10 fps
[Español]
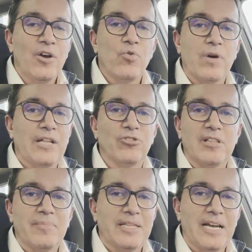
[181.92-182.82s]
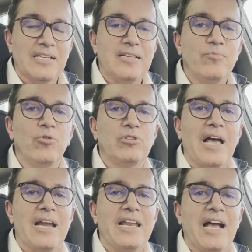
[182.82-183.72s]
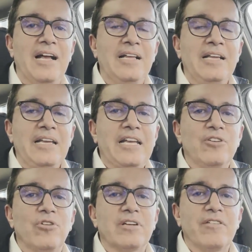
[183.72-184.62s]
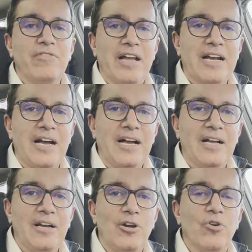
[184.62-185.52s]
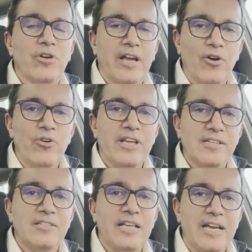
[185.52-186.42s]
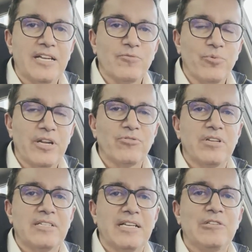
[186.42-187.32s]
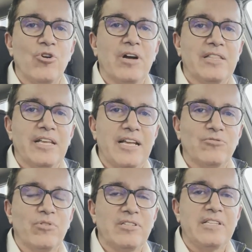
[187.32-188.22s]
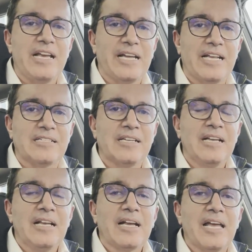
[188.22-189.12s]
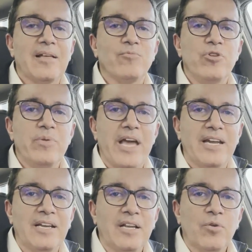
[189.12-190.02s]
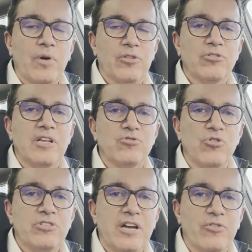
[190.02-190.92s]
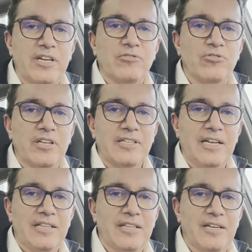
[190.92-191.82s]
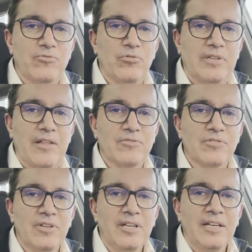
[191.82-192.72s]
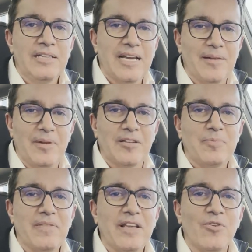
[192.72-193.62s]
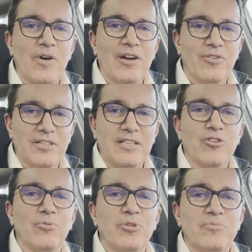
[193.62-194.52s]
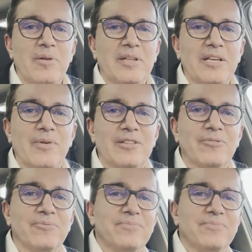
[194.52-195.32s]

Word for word: jugando de manera simultánea y nos refleja lo que hoy es Tigres. Por eso ese eslogan de esto es Tigres queda muy bien cuando se asocia con estos excelentes resultados. Déjenme les platico algo de esta Group 2024.